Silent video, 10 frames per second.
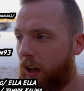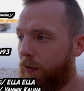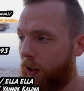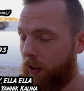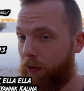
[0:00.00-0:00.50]

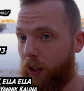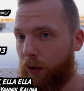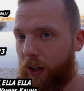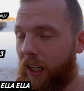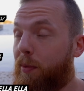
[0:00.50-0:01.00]
Wenn euch das Video
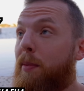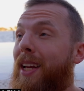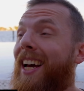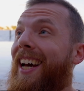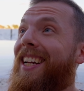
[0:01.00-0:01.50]
gefallen hat, gebt
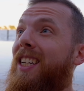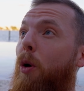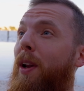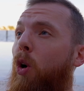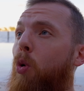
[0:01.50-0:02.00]
gerne einen
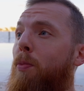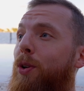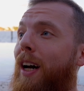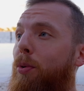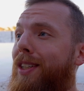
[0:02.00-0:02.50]
Daumen nach oben
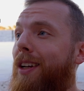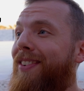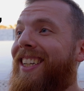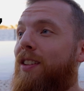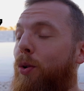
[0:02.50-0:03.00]
und abonniert,
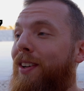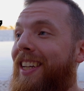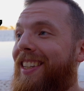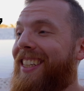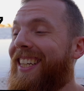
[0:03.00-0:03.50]
wenn ihr es noch
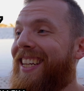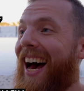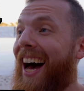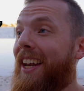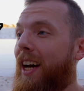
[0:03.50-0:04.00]
nicht
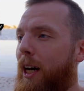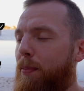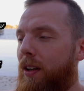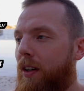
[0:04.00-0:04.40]
getan habt.